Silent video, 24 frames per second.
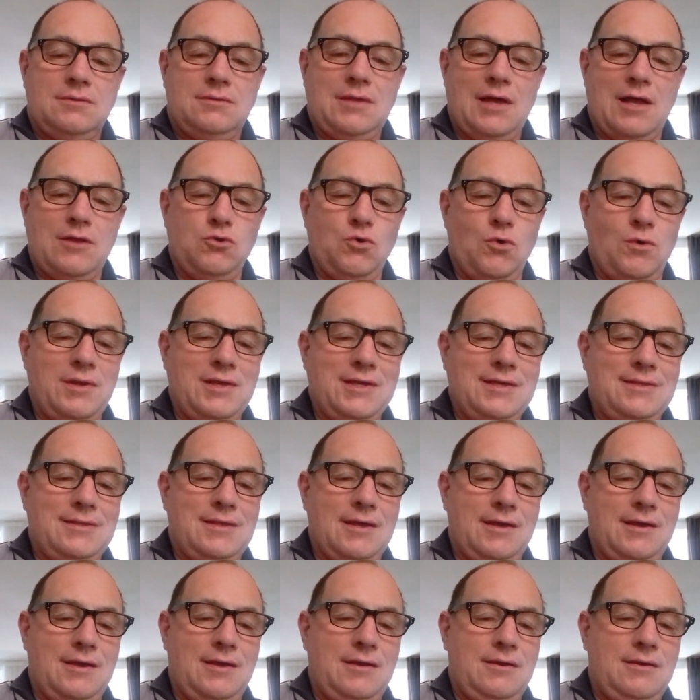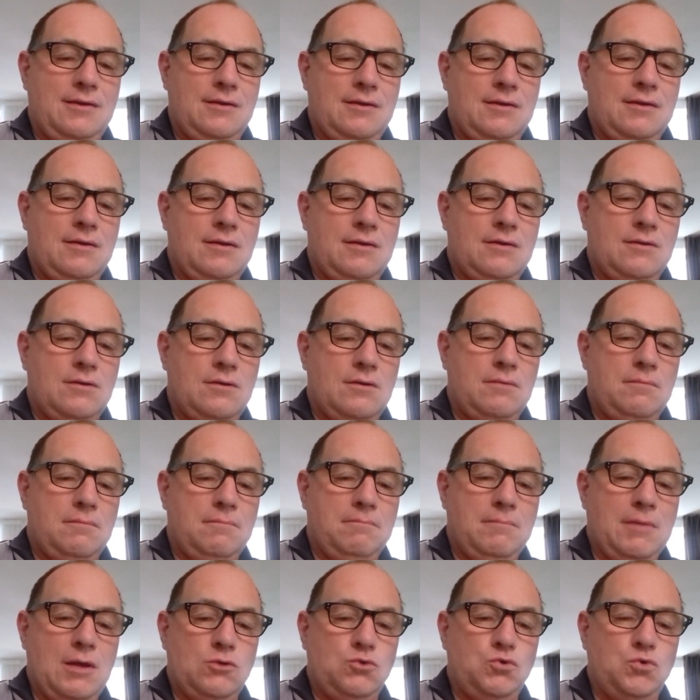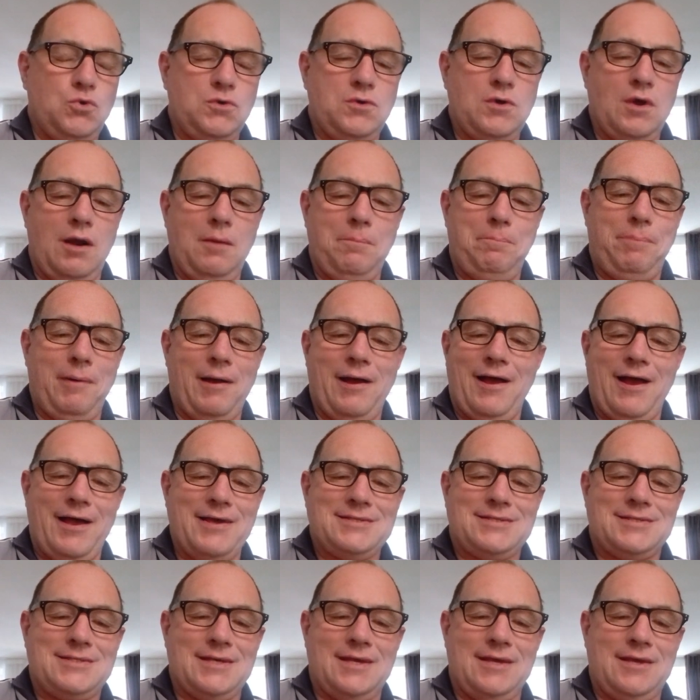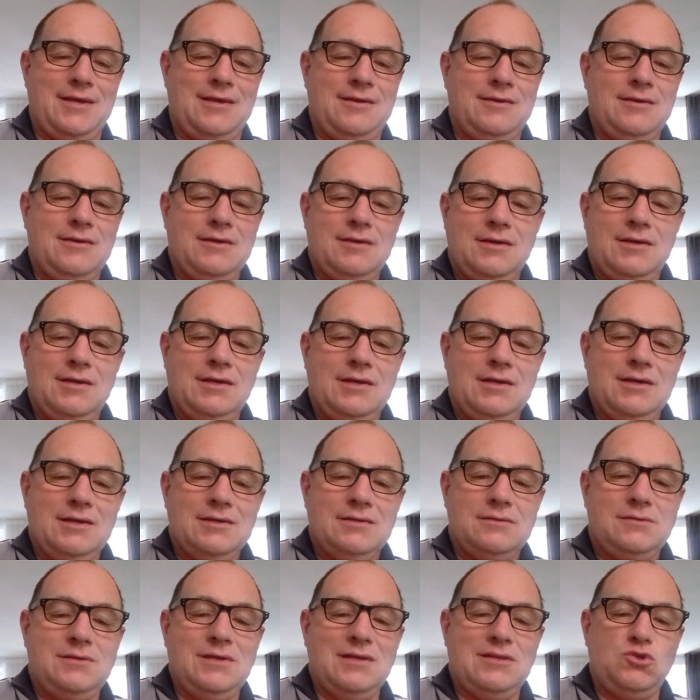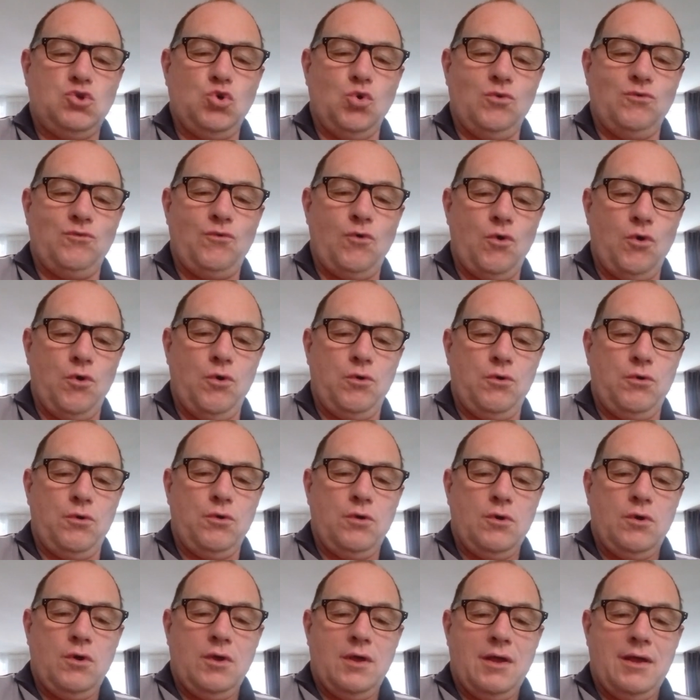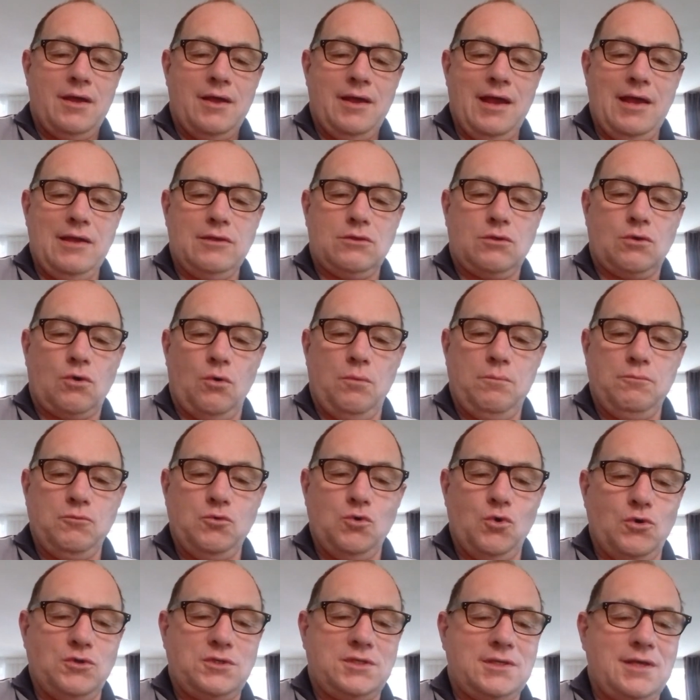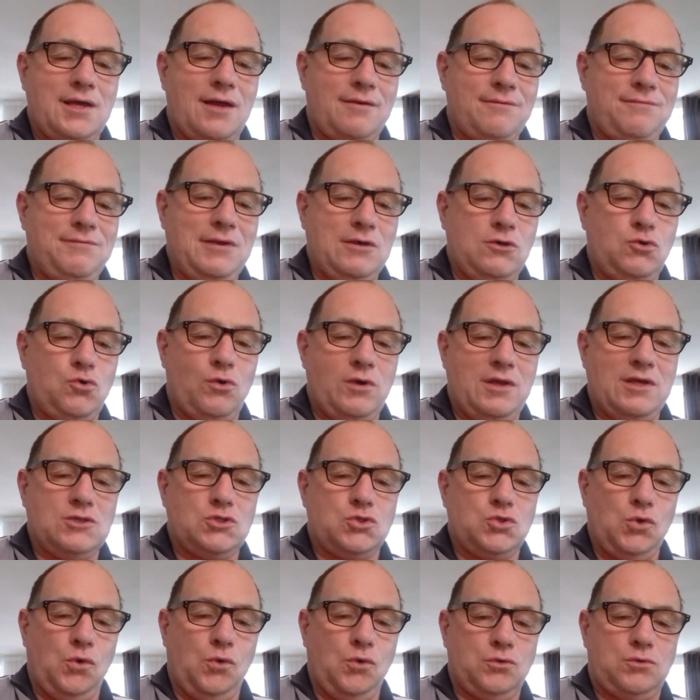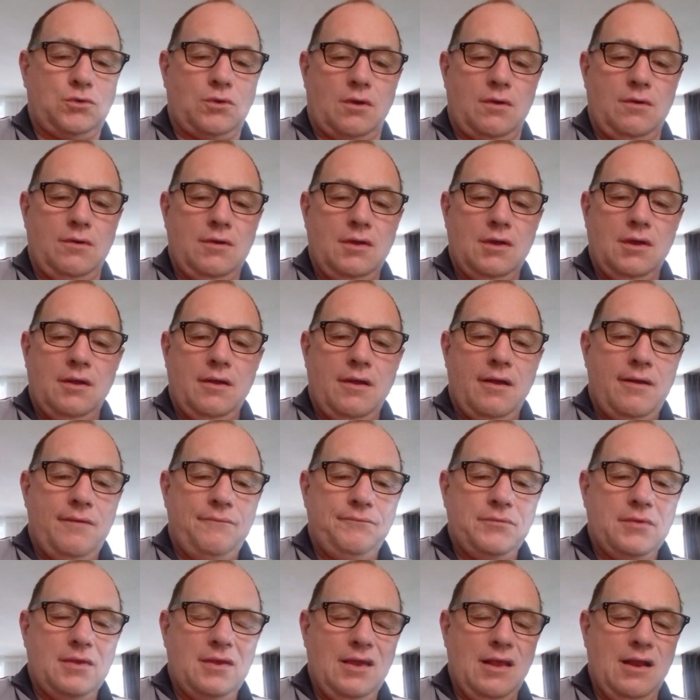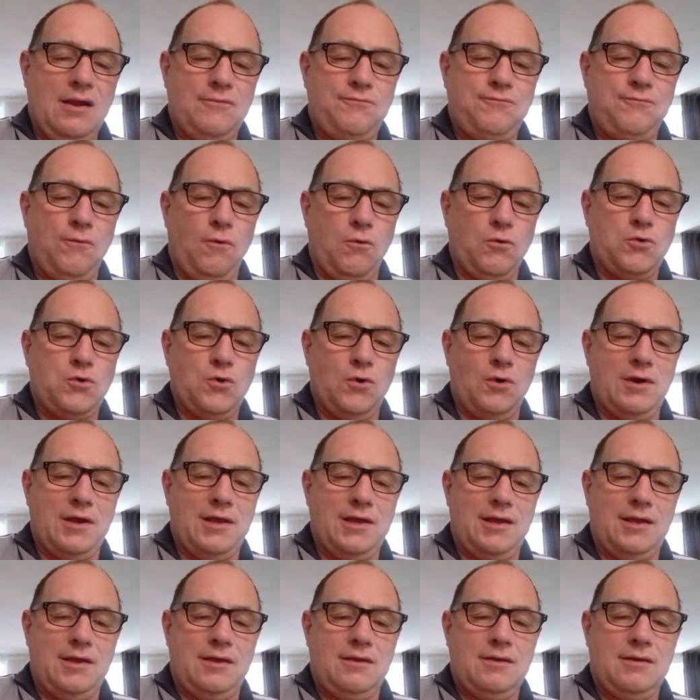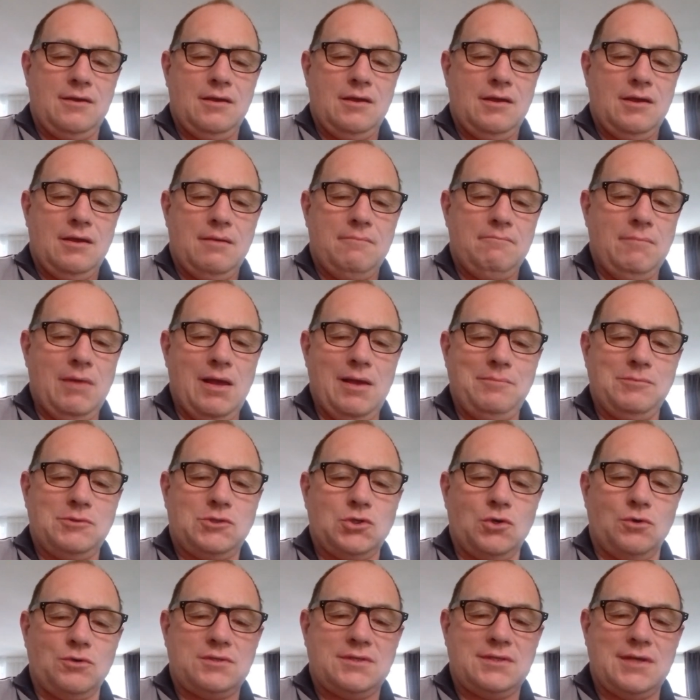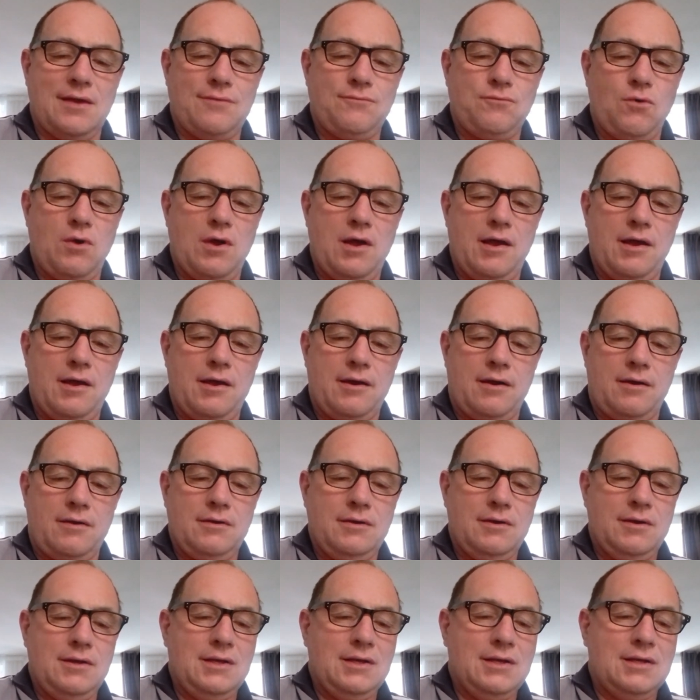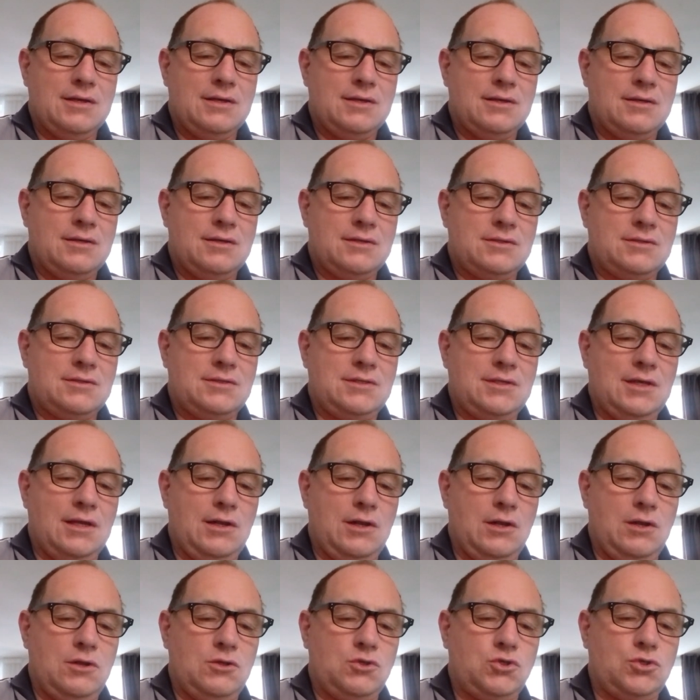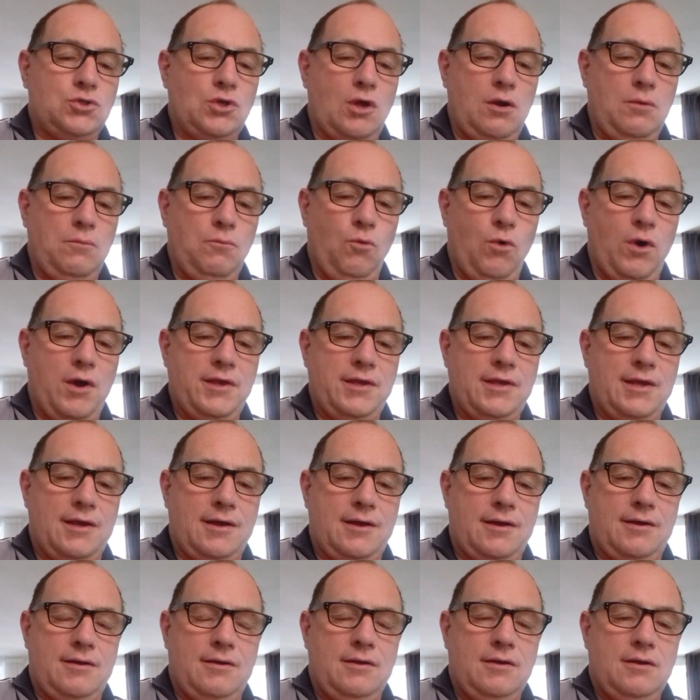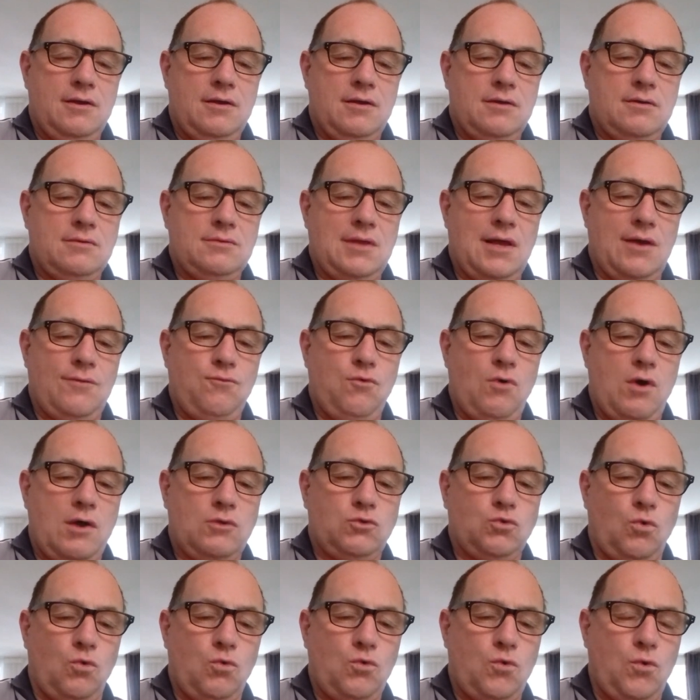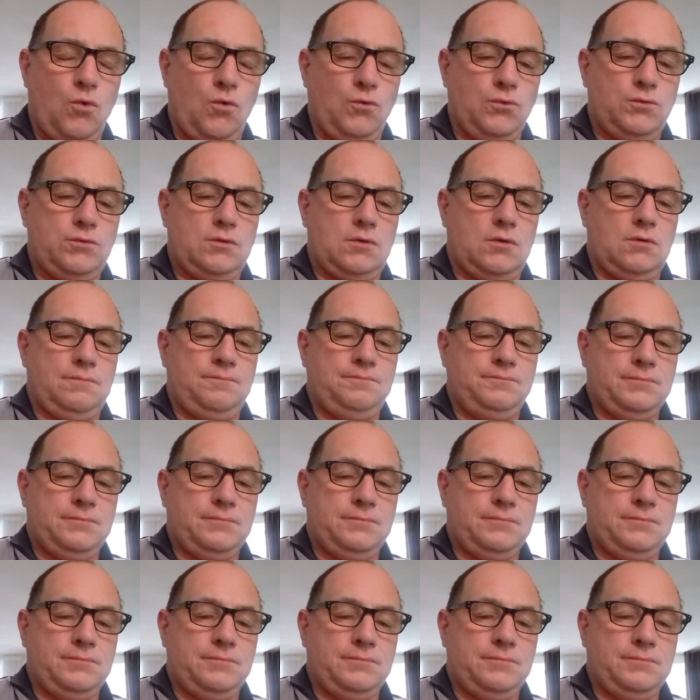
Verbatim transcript: T'as de l'idée, mais tu gueules pas assez. Si tu veux être mieux servi que les autres, il faut gueuler, même sans savoir, c'est le seul moyen d'avoir ton compte.